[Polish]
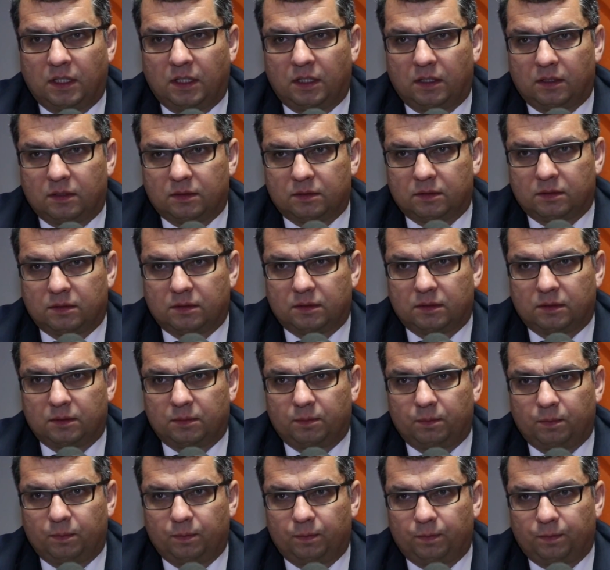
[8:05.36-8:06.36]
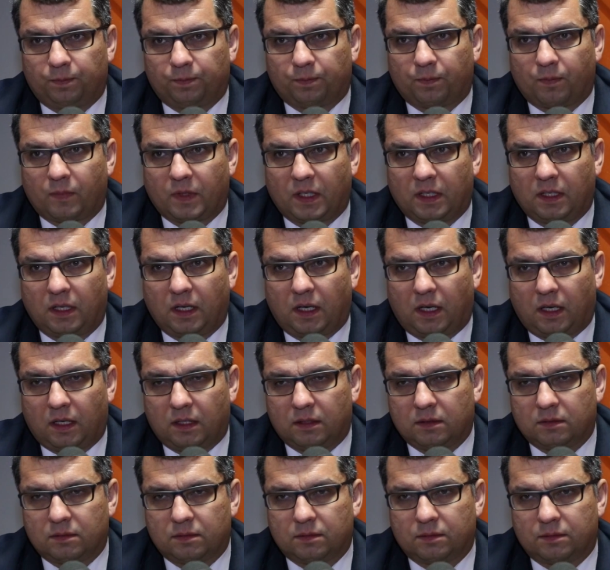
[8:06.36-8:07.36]
Y,
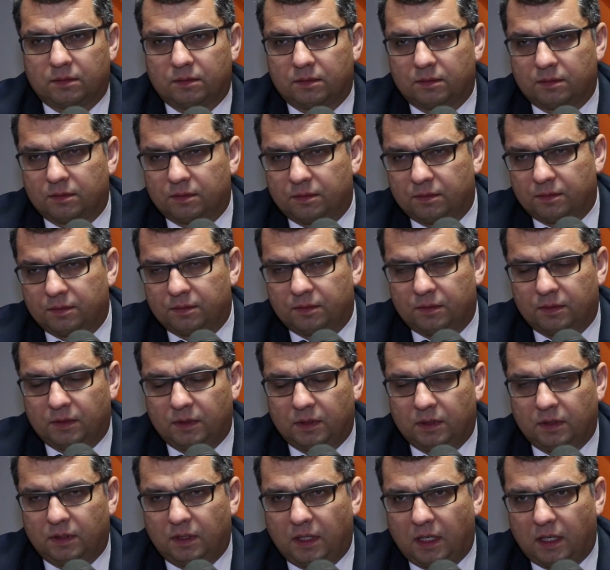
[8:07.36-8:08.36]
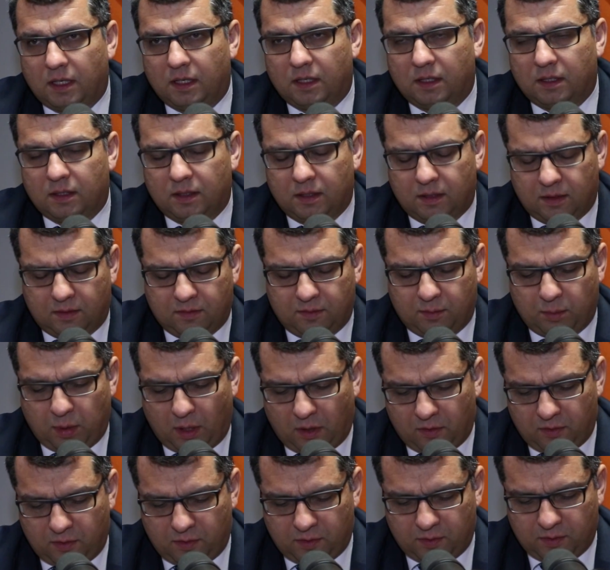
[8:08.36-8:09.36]
ja nie,
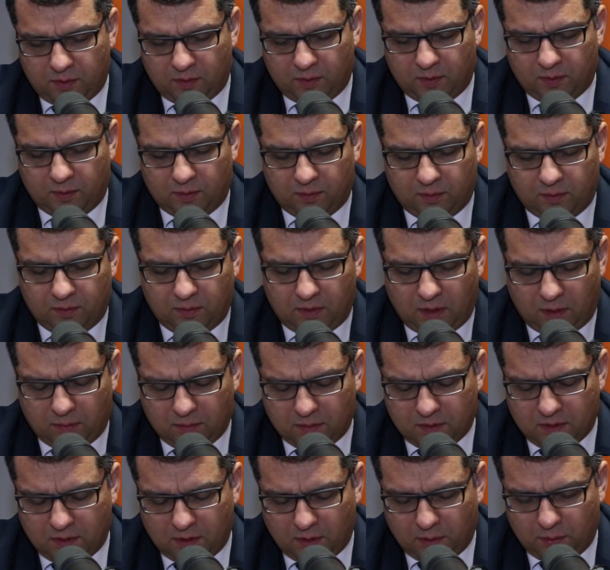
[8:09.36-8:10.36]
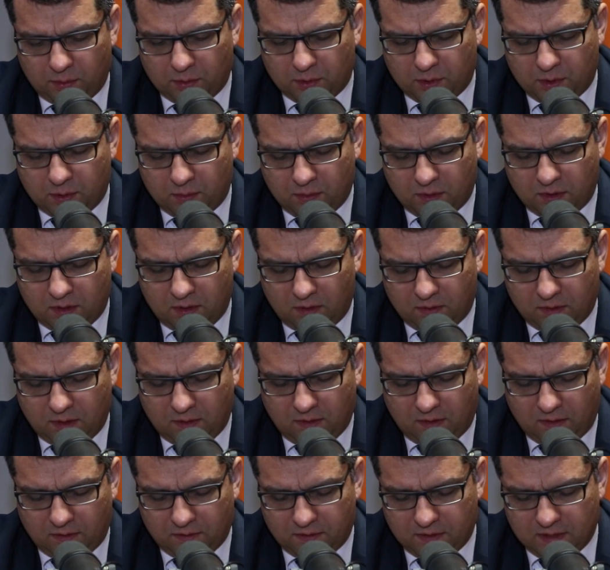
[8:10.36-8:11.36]
wbrew y, temu, co niektórzy myślą, nie
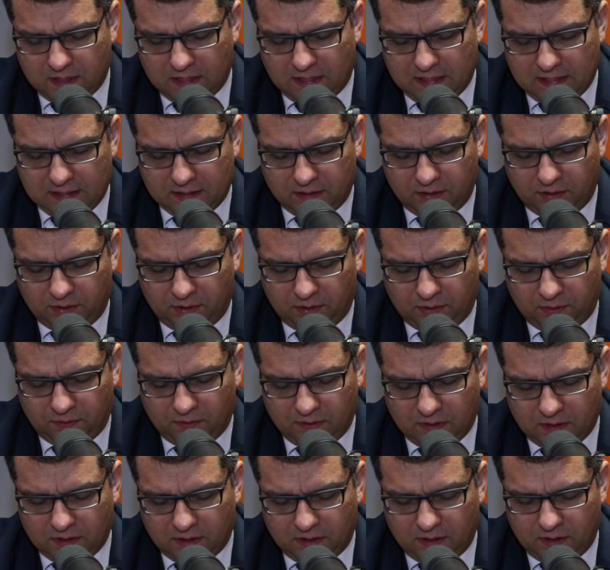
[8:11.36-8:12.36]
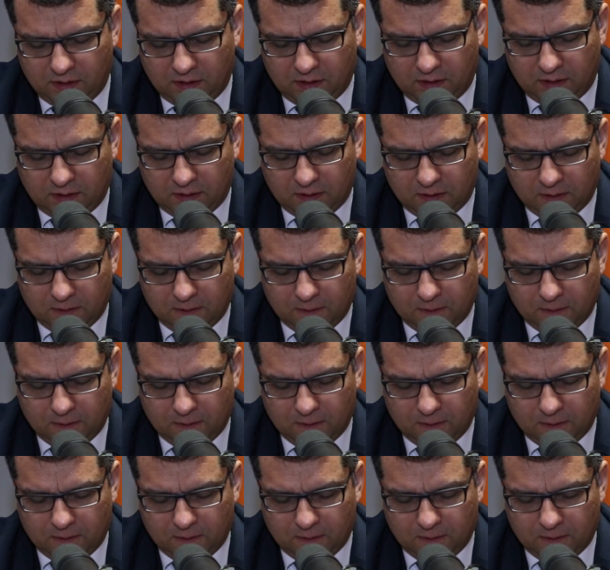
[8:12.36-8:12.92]
mam wcale jakichś wielkich